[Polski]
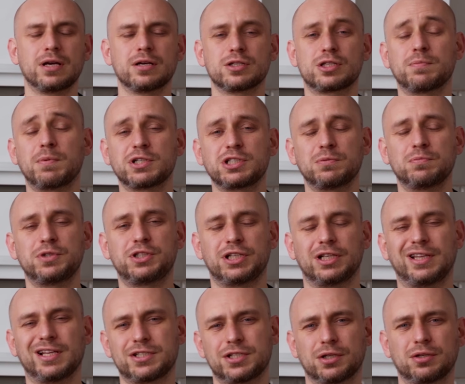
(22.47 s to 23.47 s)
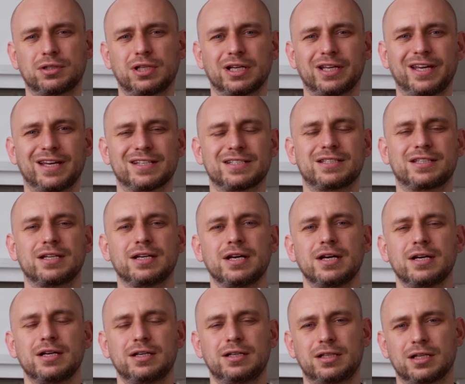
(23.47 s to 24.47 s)
Zobaczymy dzisiaj, dlaczego tak jest
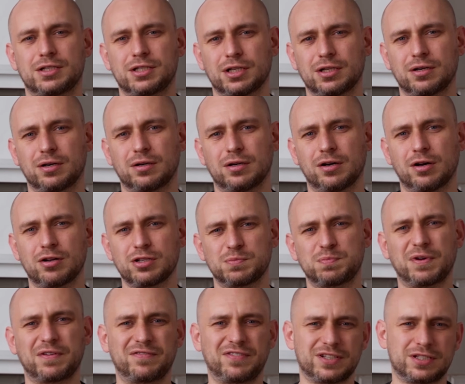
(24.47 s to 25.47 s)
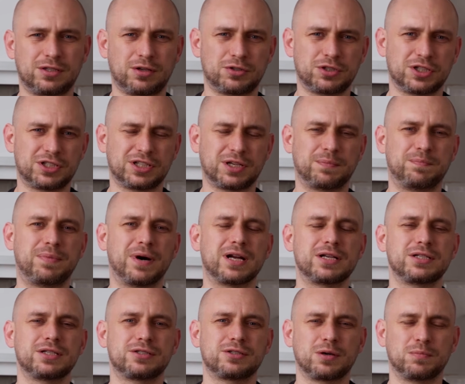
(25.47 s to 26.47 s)
i dlaczego rozbew jest troszeczkę
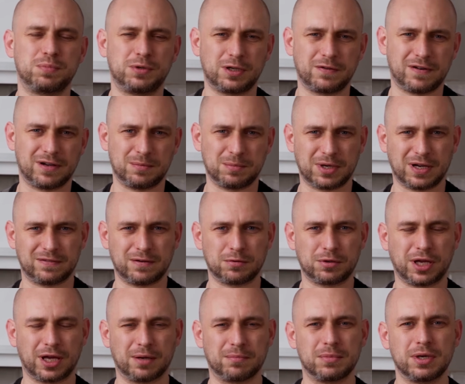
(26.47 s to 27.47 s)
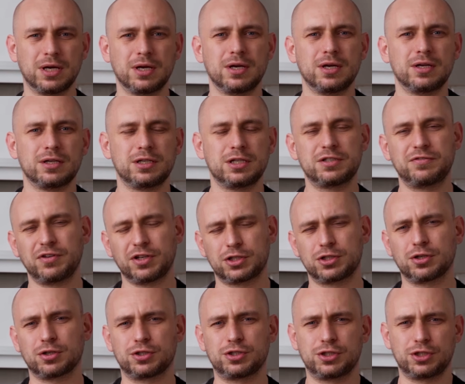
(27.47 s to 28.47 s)
bardziej skomplikowanym kawałkiem niż
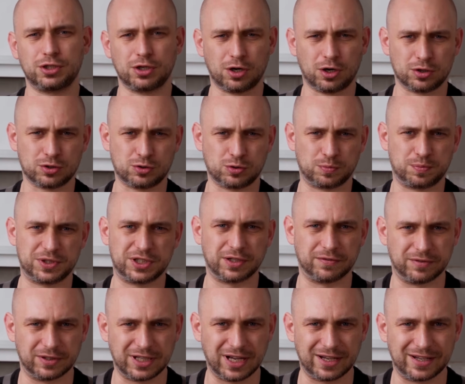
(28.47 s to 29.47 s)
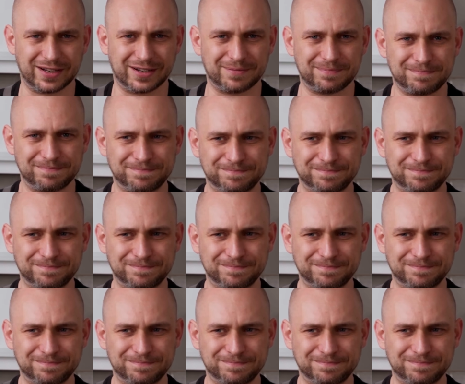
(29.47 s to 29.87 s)
większości osób się wydaje.